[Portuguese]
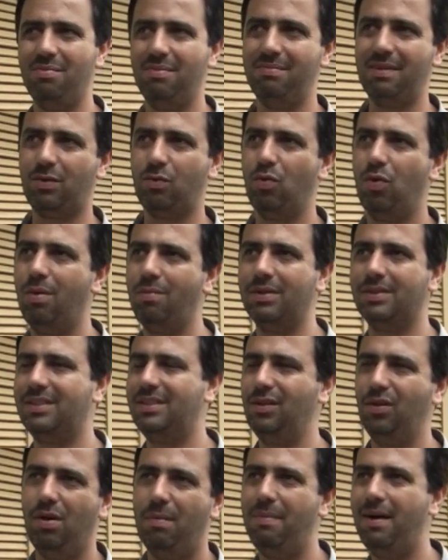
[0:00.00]
Mas como
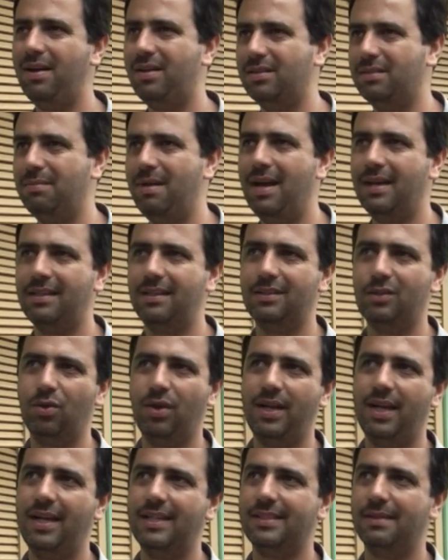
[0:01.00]
assim roubaram as máquinas? Que
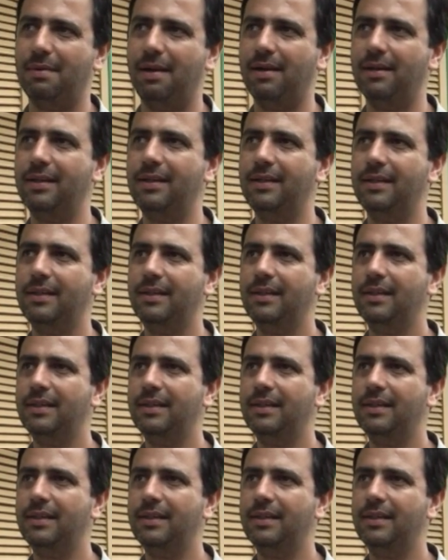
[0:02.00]
história é essa, Marcos?